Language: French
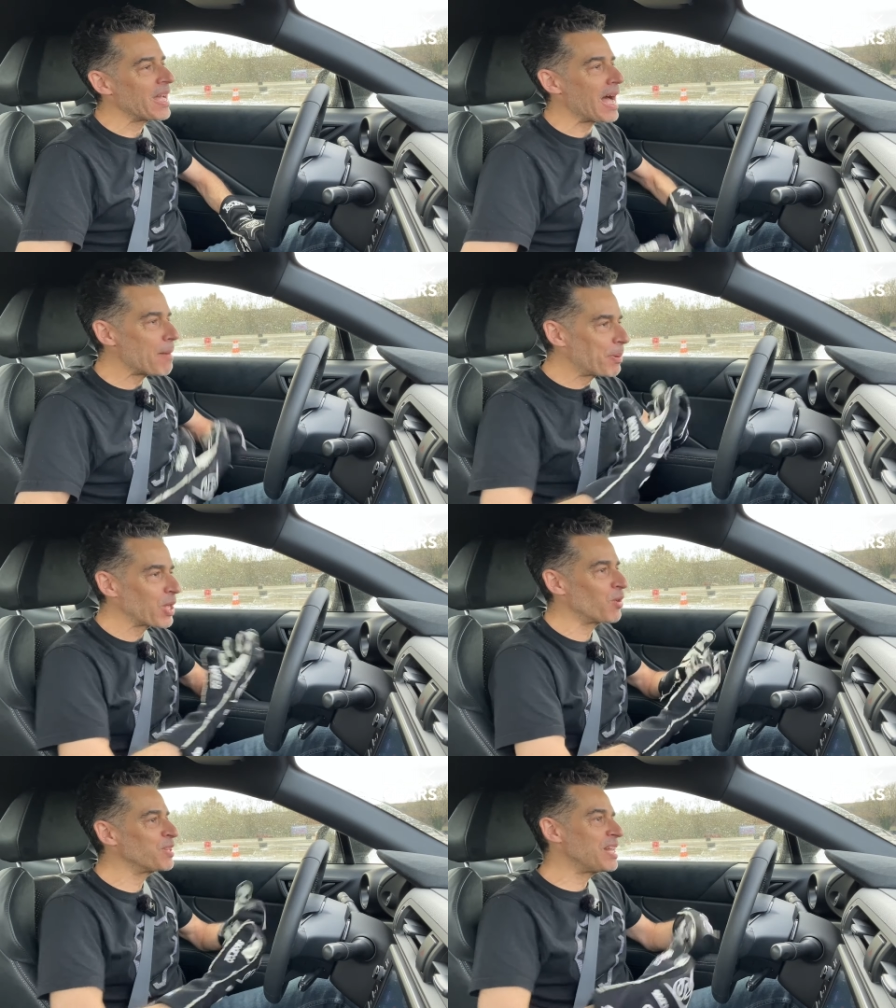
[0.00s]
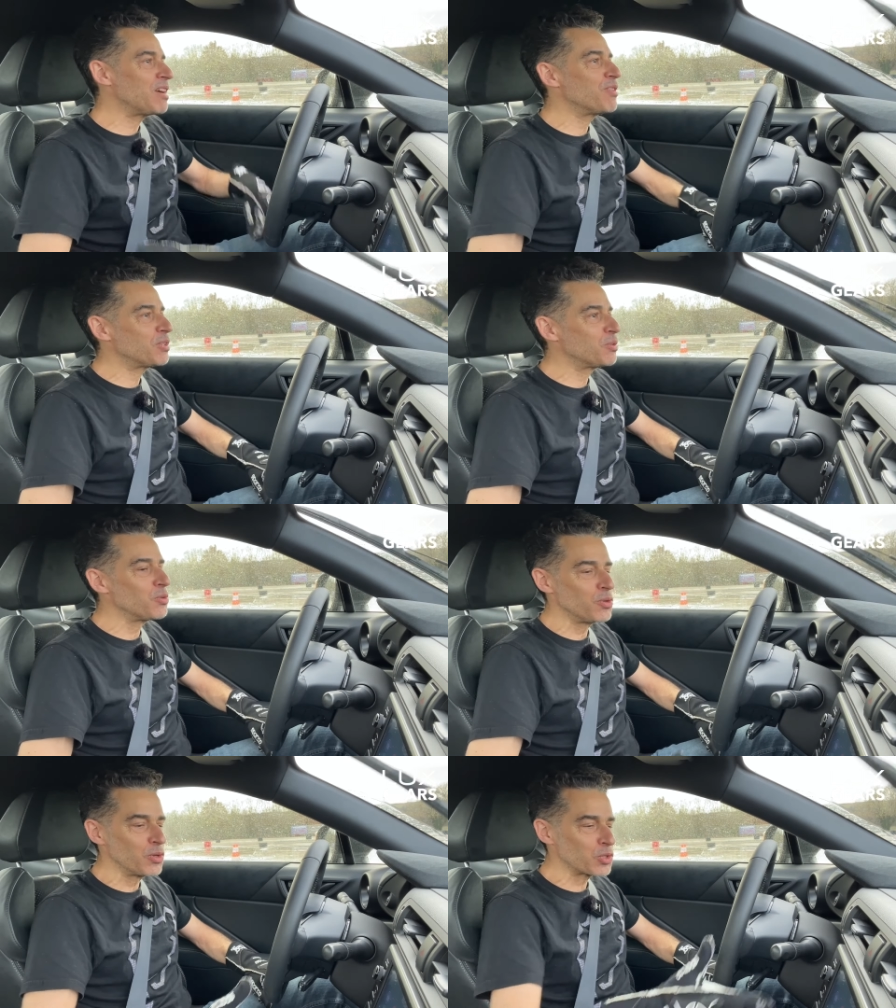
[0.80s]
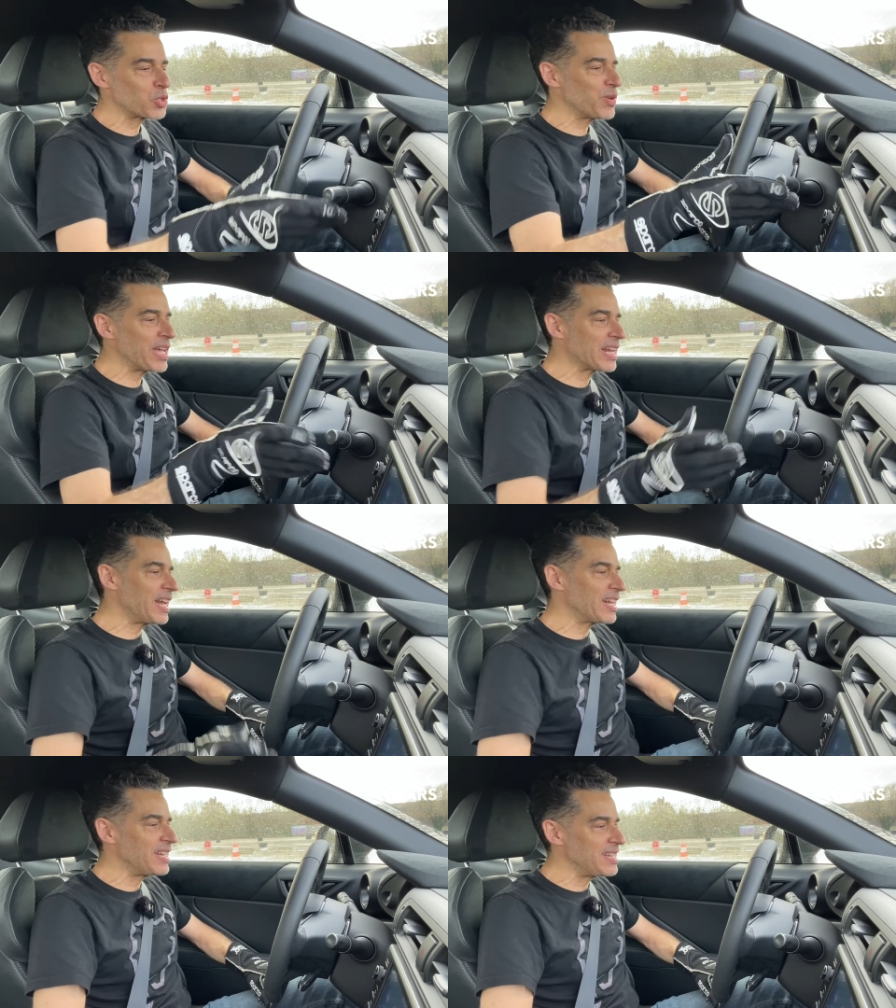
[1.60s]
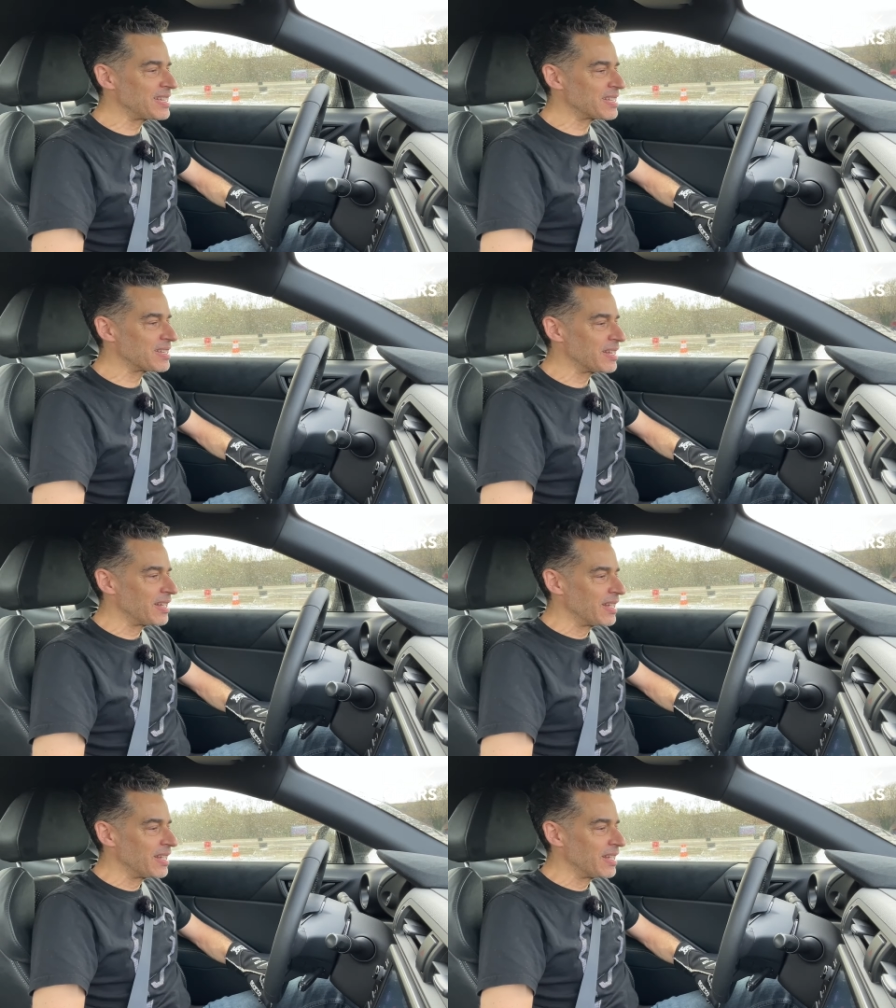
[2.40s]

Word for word: appréhender la voiture, jouer avec la glisse.